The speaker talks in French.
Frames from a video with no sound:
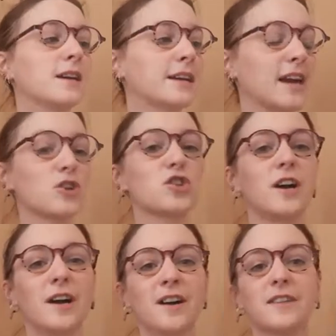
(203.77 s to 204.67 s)

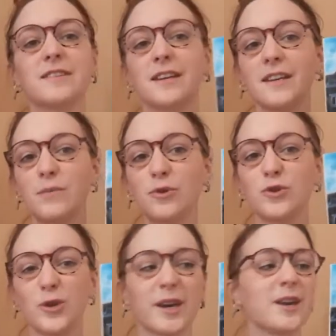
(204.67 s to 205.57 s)
cache un terrible
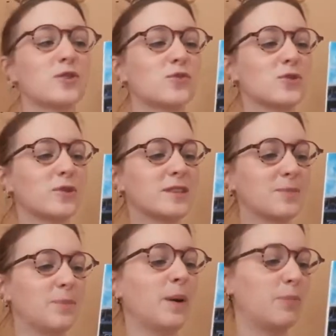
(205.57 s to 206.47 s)
secret. Je vous en dis
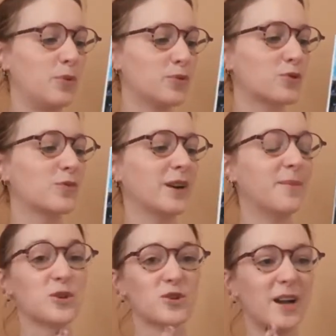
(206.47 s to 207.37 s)
pas plus. Voilà,
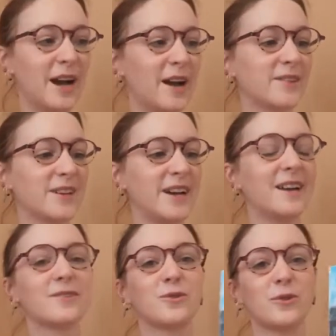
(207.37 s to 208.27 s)
moi j'ai hâte,
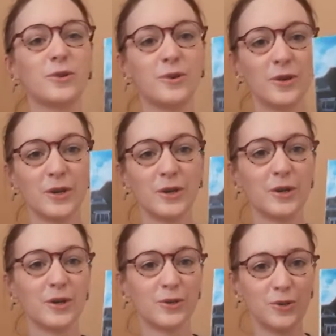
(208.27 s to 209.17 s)
hâte de
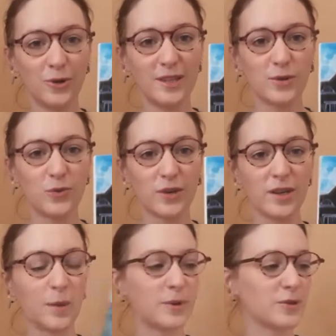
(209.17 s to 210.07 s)
de le
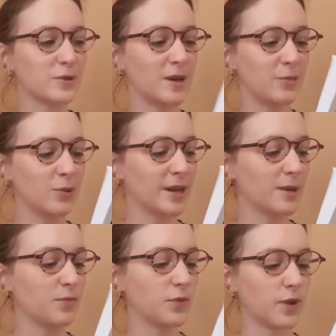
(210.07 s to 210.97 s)
découvrir parce que c'est un bouquin
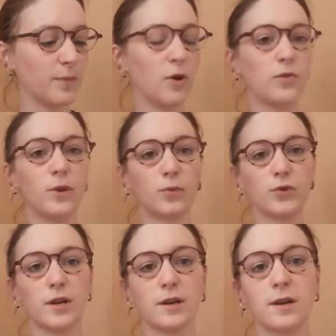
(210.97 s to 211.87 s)
qui me fait vraiment envie. En
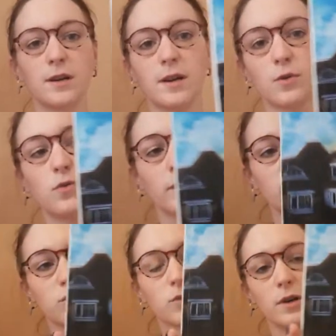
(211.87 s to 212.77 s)
plus, la,
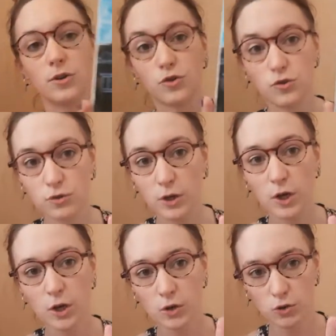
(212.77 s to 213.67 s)
couverture, est juste
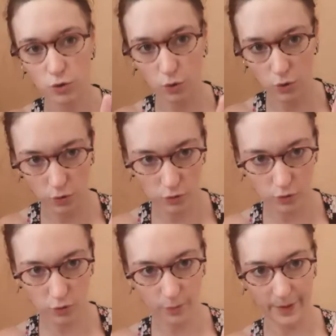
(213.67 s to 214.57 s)
trop,
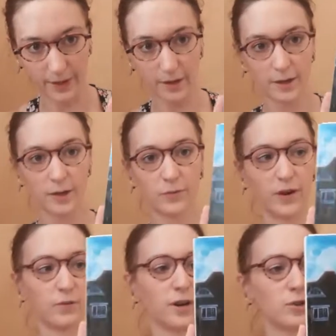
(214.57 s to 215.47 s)
trop belle.
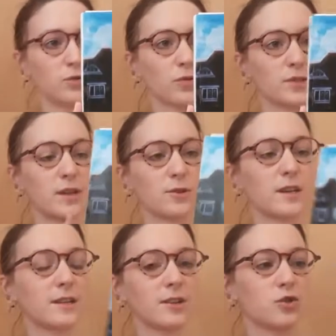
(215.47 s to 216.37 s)
Enfin voilà, je trouve que c'est un
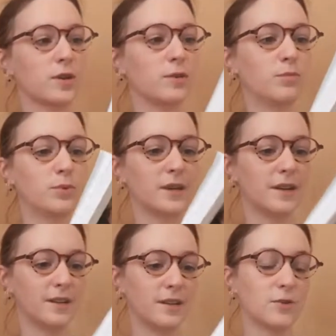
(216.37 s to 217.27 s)
très très chouette
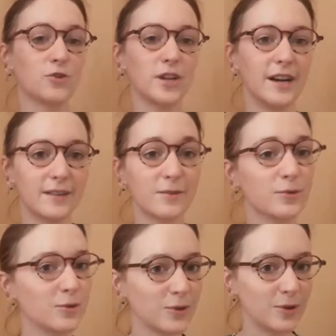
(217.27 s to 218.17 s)
bouquin et que j'ai hâte
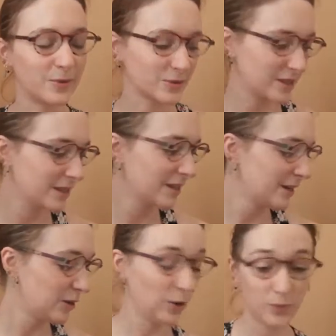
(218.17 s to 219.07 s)
de le commencer
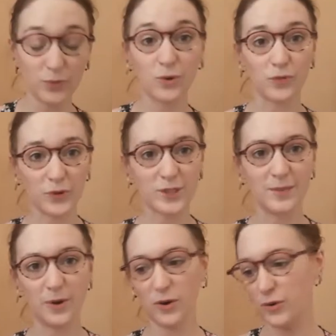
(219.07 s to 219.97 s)
euh, pour
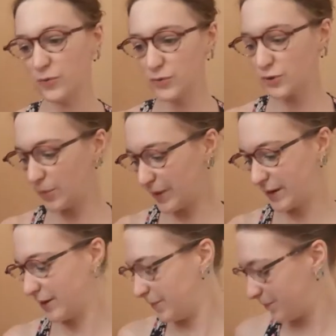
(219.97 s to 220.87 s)
forcément euh, vous en parler.